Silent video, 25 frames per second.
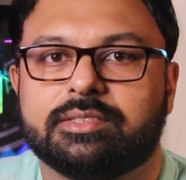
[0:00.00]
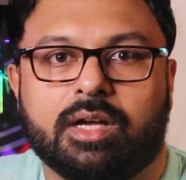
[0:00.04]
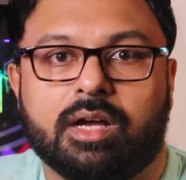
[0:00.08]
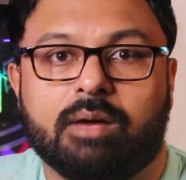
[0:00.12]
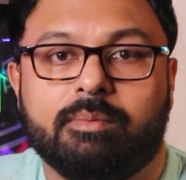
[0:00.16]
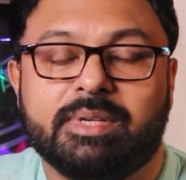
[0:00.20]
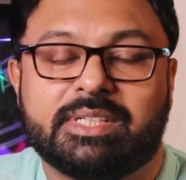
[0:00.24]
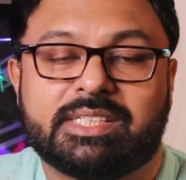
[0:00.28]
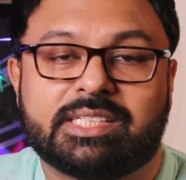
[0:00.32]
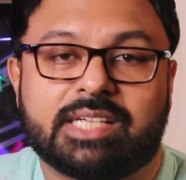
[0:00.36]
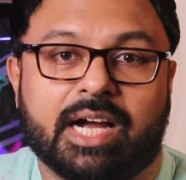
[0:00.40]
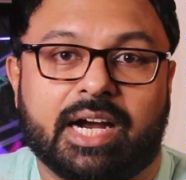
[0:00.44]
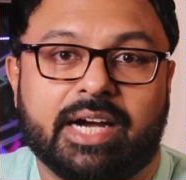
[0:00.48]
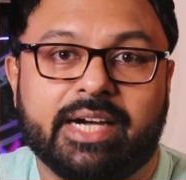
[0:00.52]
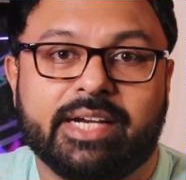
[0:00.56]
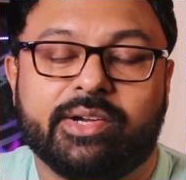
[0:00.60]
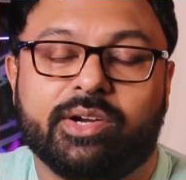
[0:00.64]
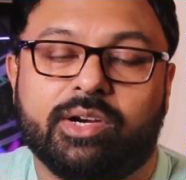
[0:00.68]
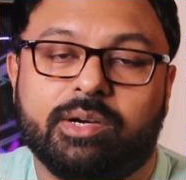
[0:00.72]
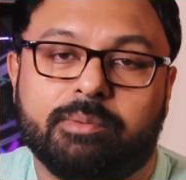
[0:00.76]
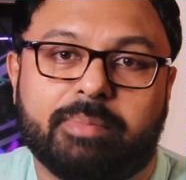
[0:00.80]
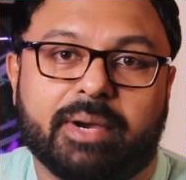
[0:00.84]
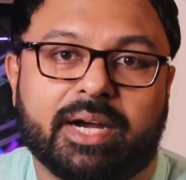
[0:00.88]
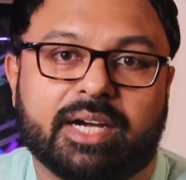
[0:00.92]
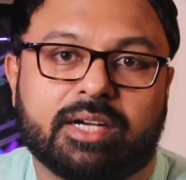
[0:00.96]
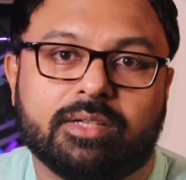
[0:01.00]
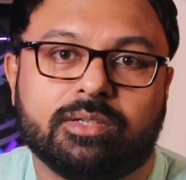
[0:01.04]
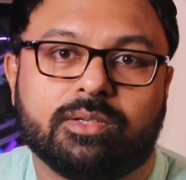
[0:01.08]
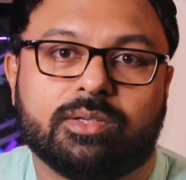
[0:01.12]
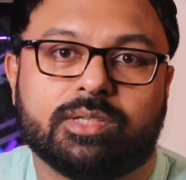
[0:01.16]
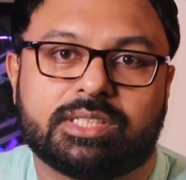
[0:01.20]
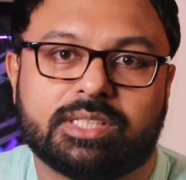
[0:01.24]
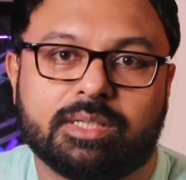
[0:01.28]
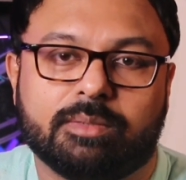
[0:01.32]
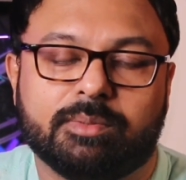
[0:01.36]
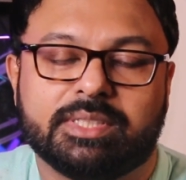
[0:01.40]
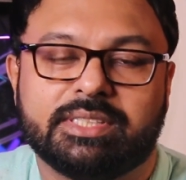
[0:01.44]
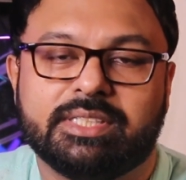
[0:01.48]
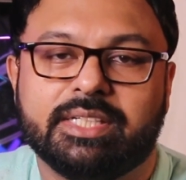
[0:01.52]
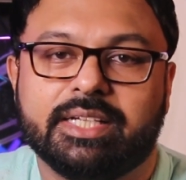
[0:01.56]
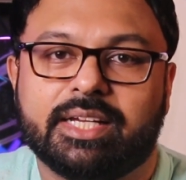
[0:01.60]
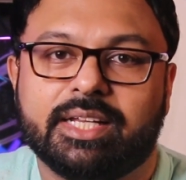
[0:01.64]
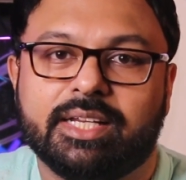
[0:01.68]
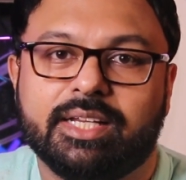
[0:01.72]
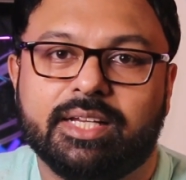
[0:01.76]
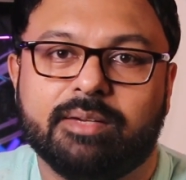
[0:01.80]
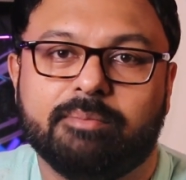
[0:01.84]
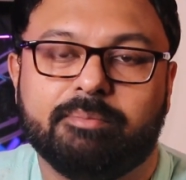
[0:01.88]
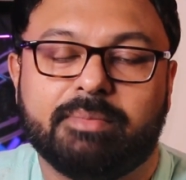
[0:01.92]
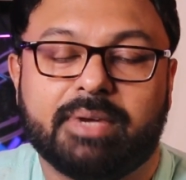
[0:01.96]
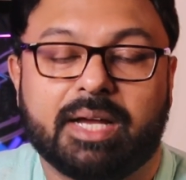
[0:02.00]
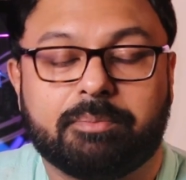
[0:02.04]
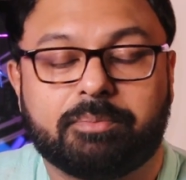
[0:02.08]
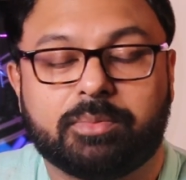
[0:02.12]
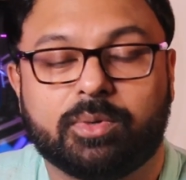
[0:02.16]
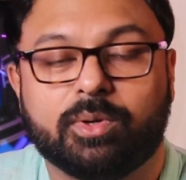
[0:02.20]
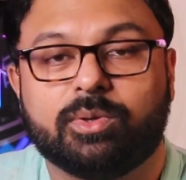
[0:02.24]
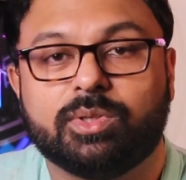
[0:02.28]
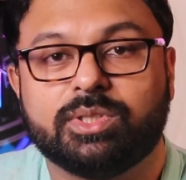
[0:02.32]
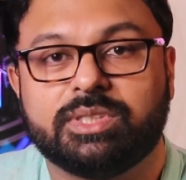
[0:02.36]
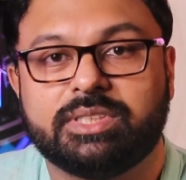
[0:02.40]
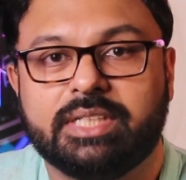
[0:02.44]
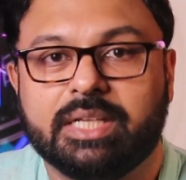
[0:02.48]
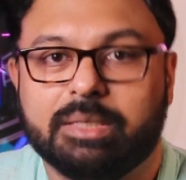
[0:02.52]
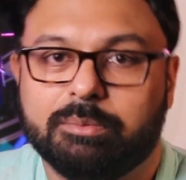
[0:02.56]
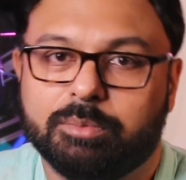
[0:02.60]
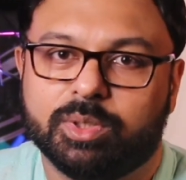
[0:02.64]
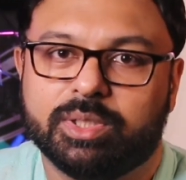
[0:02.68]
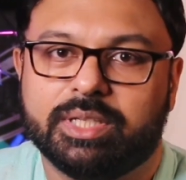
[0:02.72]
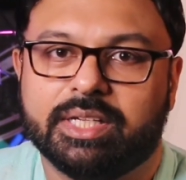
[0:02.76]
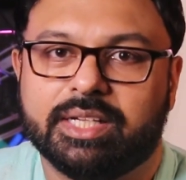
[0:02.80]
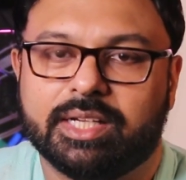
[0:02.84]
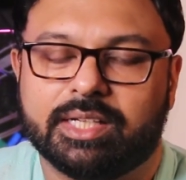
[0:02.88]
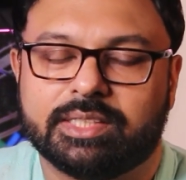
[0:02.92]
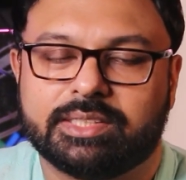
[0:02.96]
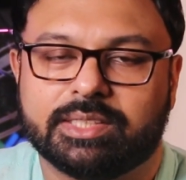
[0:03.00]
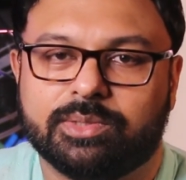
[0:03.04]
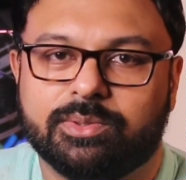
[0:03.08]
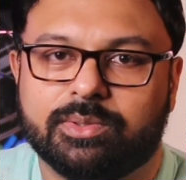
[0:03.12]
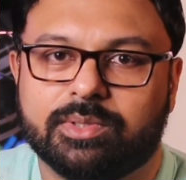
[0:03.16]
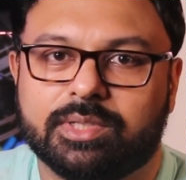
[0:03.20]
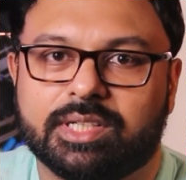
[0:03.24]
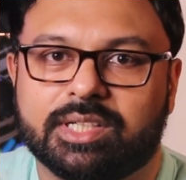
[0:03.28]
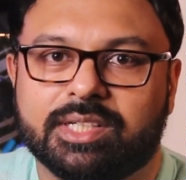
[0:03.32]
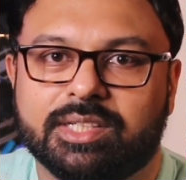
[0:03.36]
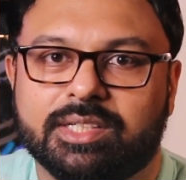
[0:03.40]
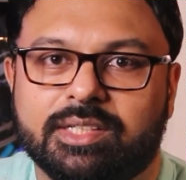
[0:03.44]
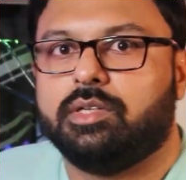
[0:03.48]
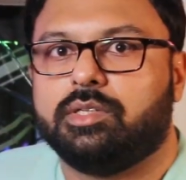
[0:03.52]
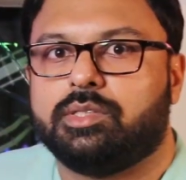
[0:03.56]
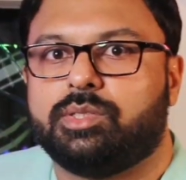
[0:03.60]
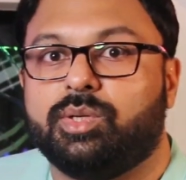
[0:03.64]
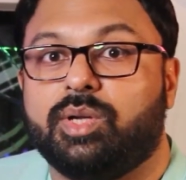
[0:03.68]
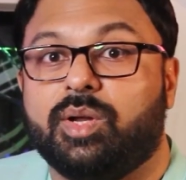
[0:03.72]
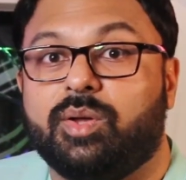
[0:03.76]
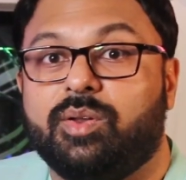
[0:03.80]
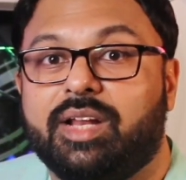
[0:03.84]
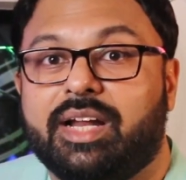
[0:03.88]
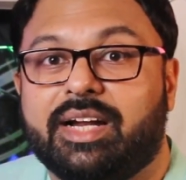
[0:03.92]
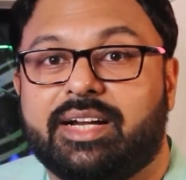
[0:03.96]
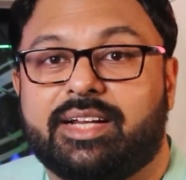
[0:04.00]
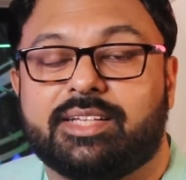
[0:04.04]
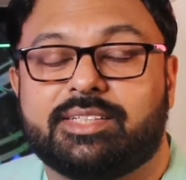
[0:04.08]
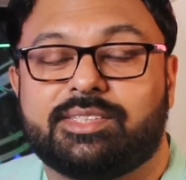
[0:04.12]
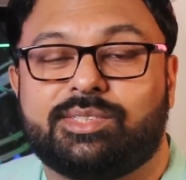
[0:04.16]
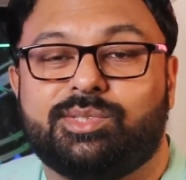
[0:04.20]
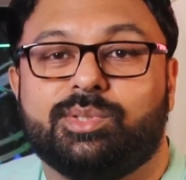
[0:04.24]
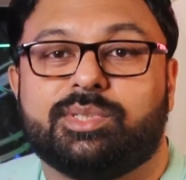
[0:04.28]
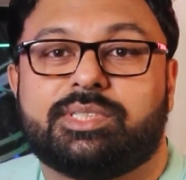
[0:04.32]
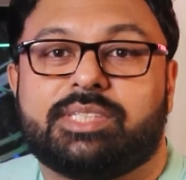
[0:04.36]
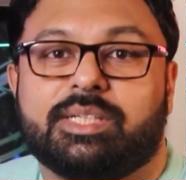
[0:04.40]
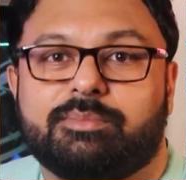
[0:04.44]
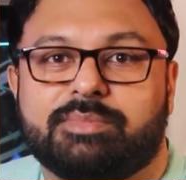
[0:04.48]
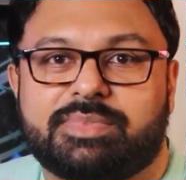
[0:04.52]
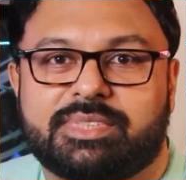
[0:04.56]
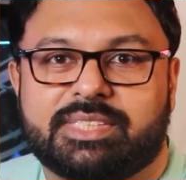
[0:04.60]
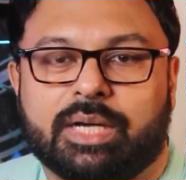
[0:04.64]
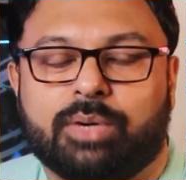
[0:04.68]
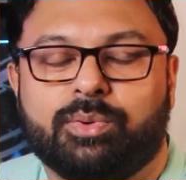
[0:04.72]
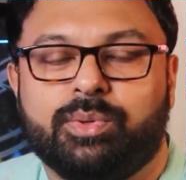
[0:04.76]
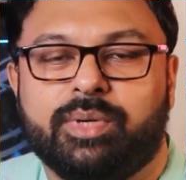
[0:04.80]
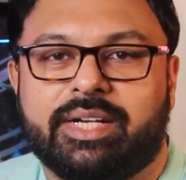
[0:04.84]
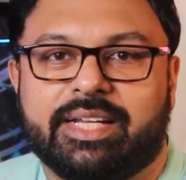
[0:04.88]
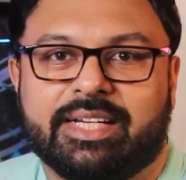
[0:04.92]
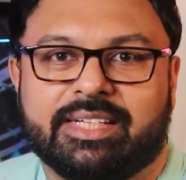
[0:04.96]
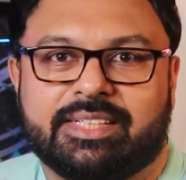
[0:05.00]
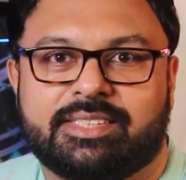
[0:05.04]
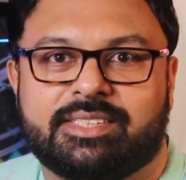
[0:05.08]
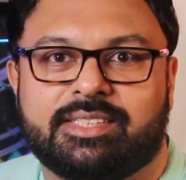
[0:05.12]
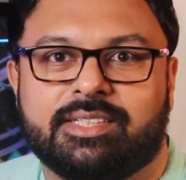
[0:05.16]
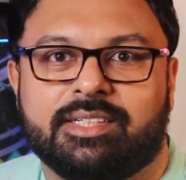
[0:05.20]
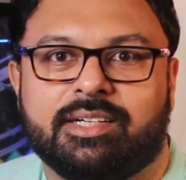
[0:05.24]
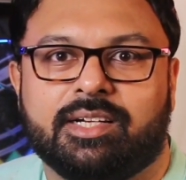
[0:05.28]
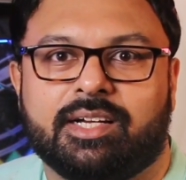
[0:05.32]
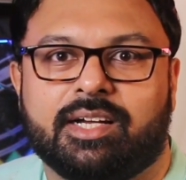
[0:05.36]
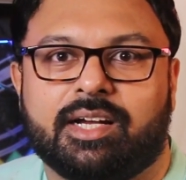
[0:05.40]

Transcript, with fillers: अब इस कार्डियोइड पैटर्न को समझने के लिए मैं आपको कुछ डेमो देना चाहूंगा सो नाउ लेट अस डू सम साउंड टेस्ट